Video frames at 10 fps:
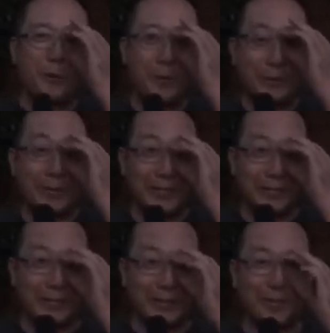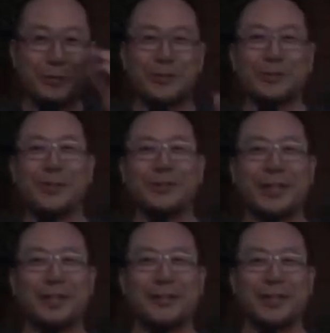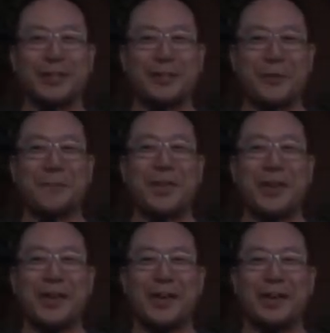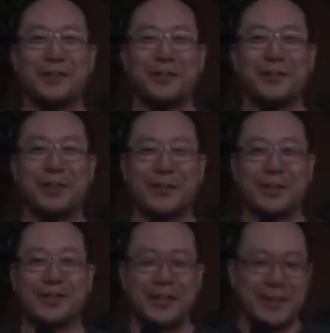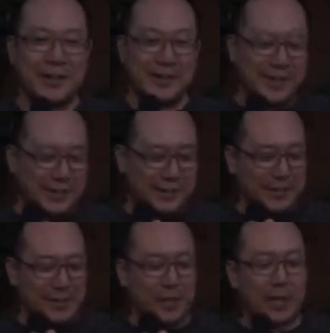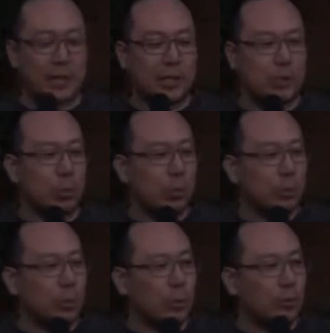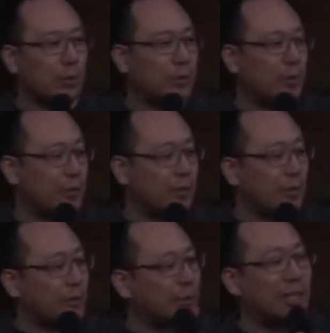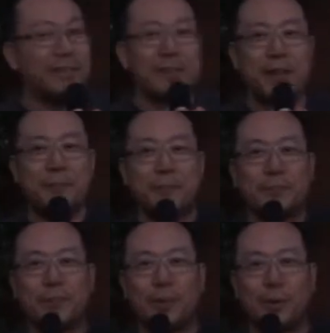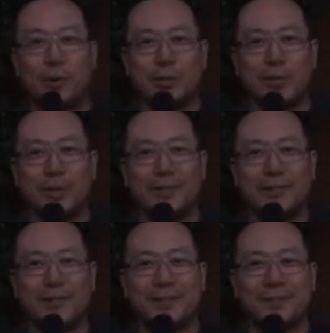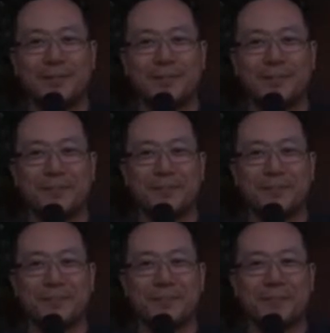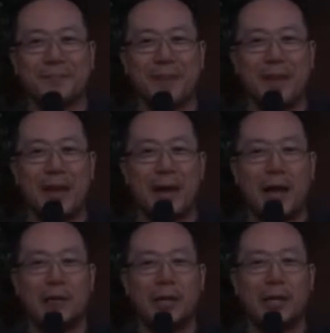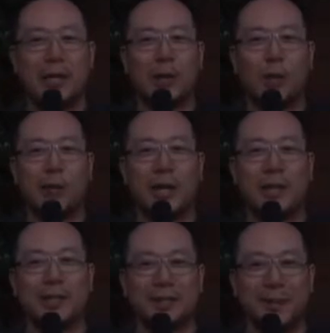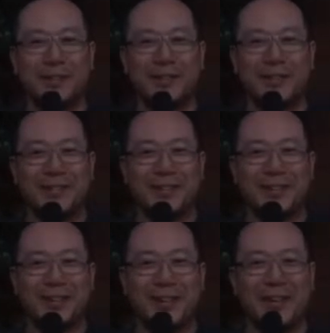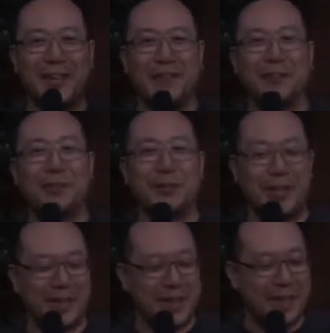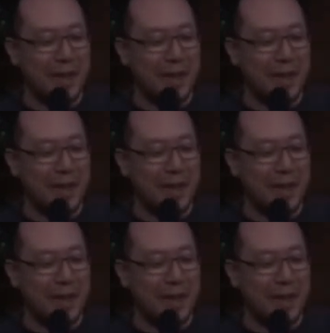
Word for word: 遅くなってしまって少し暗くなってますけれど、えー、と続けますさて今日のトピックスはこちらですねこちらですハワイからゴミがやってきますえっ、とですね